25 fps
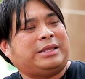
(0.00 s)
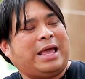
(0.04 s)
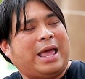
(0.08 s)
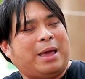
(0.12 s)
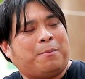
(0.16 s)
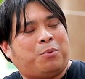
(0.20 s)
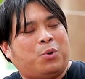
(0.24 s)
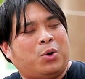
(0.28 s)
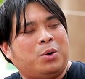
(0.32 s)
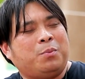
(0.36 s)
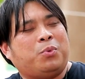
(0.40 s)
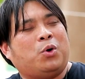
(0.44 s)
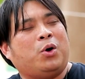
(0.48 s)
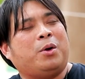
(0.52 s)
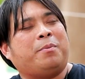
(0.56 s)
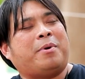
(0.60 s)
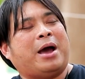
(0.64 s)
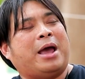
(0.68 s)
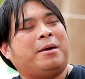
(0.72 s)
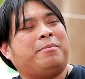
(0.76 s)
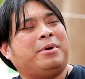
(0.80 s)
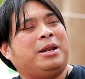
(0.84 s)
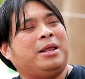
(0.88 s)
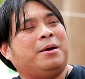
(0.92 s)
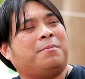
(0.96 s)
แต่พ้นโพย
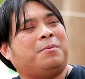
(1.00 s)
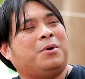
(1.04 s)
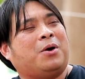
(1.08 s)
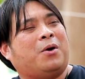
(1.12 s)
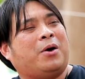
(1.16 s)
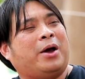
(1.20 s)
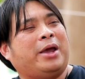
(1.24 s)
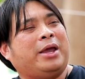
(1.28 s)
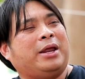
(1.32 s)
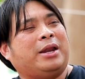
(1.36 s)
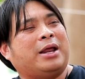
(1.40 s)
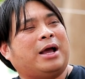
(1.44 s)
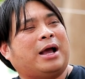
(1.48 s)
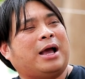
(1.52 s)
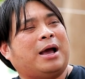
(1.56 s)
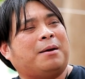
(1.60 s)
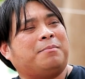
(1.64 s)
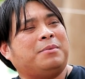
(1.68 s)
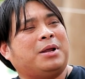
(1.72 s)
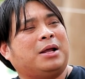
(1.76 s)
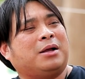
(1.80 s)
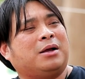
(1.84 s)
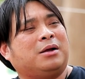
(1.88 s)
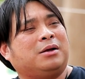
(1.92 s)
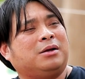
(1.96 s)
ภัยไปเรียบร้อยนะครั
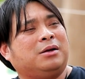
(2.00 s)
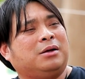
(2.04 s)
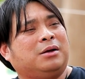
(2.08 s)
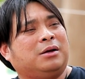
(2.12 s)
บนั่นก็